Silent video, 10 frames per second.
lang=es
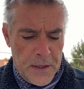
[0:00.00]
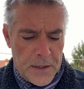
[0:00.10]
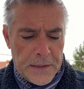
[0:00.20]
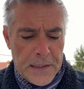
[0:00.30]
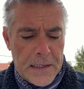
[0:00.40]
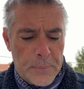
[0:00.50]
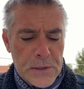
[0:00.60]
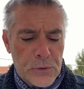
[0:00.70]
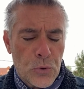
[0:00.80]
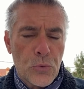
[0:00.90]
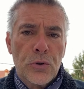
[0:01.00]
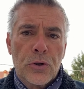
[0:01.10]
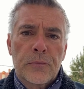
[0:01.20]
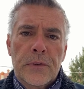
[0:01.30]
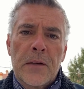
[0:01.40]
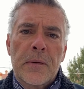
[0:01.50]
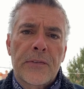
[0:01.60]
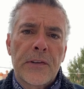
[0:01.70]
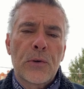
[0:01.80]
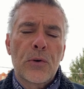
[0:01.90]
En el capítulo 1, del
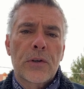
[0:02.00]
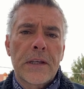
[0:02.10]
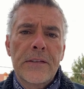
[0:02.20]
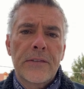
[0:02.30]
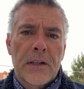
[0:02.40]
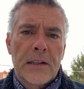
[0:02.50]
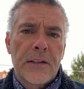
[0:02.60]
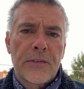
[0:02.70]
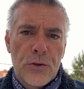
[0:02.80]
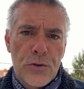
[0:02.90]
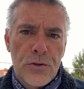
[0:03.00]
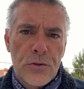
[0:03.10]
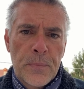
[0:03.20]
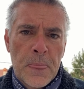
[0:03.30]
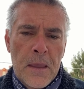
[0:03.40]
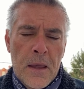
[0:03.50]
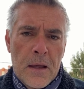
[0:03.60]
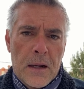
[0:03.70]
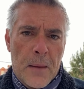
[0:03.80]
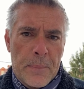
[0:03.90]
versículo 15 al 18,
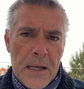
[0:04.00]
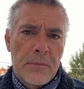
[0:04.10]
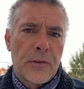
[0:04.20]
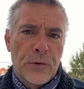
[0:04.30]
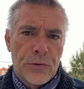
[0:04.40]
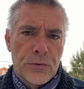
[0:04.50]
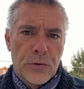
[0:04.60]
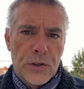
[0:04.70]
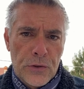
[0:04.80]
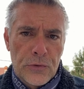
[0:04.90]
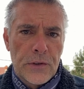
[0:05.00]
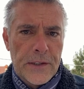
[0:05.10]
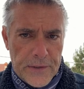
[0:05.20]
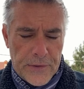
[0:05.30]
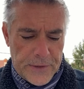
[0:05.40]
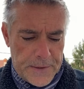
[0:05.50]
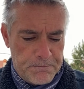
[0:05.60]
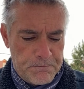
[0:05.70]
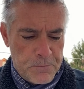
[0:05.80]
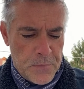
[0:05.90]
la palabra de nuestro Dios dice así.
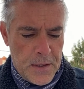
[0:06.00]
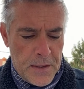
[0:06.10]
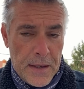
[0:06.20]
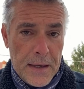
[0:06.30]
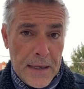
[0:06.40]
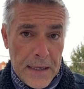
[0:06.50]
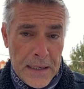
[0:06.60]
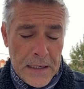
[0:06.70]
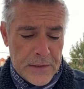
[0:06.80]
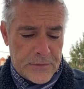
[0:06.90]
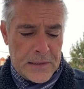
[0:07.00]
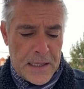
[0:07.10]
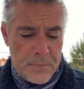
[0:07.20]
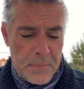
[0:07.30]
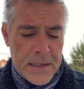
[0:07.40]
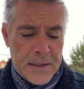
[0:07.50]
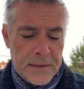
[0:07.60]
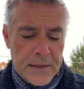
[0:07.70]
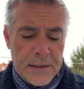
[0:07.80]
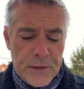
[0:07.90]
Él es la
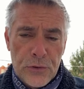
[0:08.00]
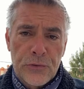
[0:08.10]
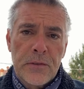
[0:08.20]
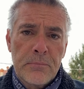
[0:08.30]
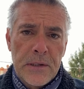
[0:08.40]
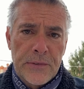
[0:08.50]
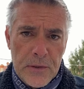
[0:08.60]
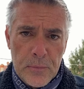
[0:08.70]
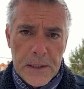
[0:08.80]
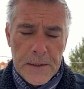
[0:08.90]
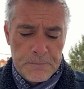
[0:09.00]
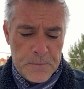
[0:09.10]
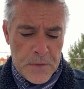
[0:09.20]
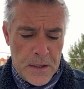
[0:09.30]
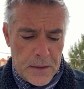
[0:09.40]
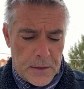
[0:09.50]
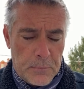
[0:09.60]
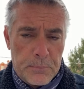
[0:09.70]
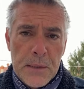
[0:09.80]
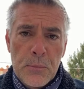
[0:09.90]
imagen del Dios invisible,
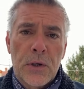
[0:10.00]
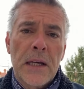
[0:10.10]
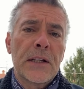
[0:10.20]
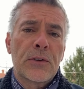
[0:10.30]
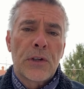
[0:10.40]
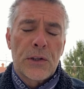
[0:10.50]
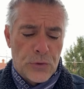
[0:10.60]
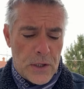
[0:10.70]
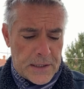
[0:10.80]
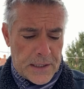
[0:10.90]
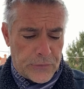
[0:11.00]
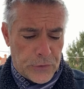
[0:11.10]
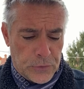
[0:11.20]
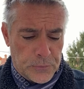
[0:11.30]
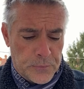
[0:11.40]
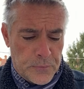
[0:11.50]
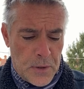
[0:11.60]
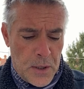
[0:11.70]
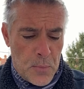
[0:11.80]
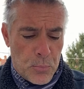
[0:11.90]
el primogénito de toda creación,
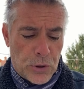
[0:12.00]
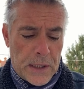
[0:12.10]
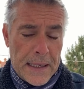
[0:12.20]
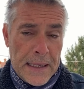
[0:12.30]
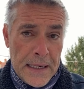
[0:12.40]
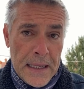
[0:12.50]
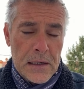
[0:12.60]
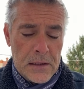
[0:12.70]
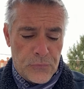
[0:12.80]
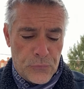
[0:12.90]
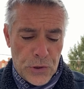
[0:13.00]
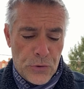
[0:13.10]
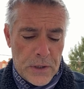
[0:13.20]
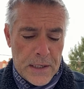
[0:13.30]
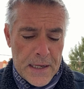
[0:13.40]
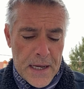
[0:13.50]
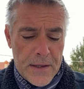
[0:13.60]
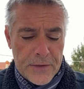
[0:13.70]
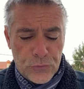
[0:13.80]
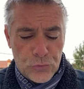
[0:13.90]
porque en Él fueron
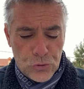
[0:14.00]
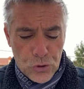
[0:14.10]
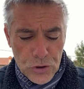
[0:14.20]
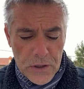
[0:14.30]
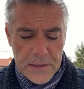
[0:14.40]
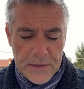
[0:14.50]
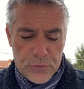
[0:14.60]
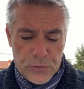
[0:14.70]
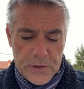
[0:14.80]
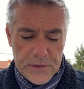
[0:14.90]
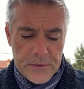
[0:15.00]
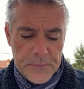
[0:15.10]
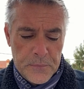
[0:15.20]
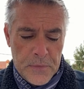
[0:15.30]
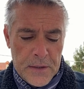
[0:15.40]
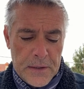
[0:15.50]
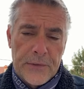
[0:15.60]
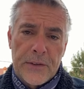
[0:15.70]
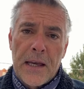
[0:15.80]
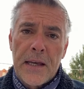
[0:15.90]
creadas todas las cosas,
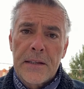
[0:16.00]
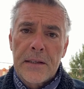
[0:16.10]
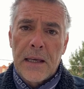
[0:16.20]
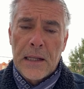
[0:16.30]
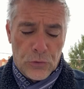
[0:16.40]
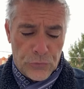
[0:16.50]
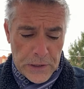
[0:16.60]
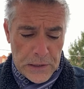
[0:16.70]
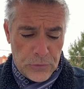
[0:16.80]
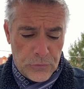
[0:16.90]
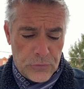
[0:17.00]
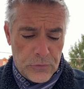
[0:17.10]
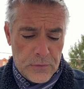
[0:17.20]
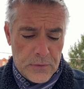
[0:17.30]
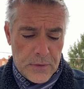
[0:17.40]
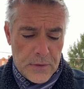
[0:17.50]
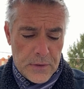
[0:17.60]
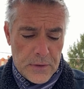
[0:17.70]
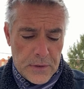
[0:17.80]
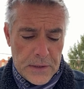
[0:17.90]
las que hay en los cielos
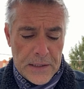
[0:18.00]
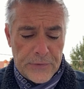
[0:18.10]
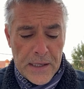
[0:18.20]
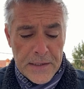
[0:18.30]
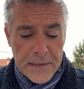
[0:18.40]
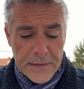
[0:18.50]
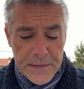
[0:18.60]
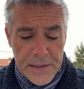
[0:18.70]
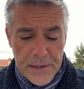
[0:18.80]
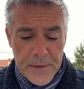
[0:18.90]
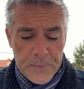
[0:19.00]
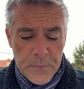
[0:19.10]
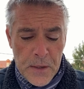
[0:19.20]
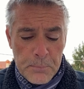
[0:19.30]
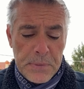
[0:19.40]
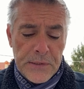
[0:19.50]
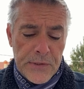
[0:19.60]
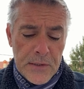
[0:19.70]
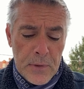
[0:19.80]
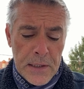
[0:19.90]
y las que hay en la tierra,
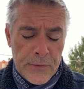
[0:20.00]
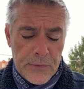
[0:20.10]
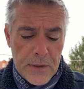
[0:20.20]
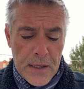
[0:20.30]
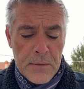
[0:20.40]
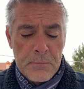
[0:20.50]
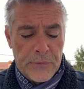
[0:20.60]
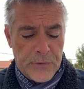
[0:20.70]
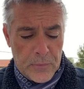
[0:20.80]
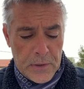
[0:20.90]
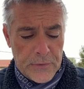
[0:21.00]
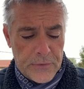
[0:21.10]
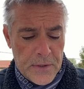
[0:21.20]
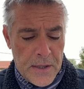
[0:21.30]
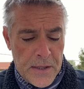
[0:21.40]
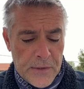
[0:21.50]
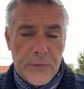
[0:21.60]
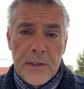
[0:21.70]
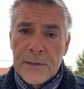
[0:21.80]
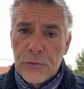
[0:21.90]
visibles e invisibles,
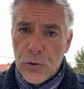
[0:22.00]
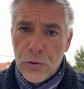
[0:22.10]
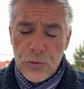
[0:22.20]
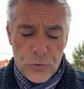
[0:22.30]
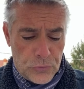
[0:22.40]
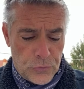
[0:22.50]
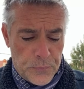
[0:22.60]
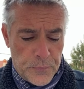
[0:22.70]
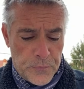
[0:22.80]
sean tronos,